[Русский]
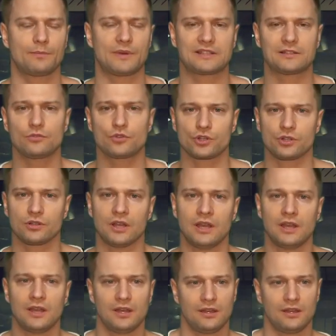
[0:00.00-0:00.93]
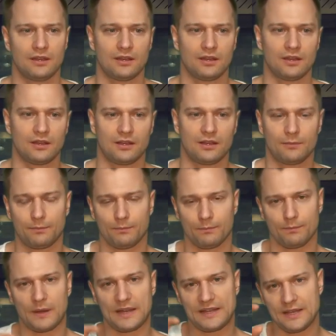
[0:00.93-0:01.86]
послушал, а,
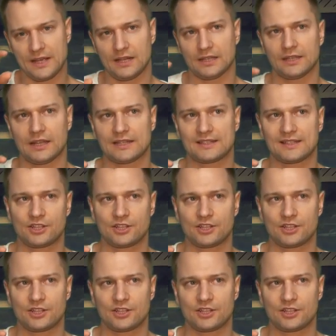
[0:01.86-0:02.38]
поднял на,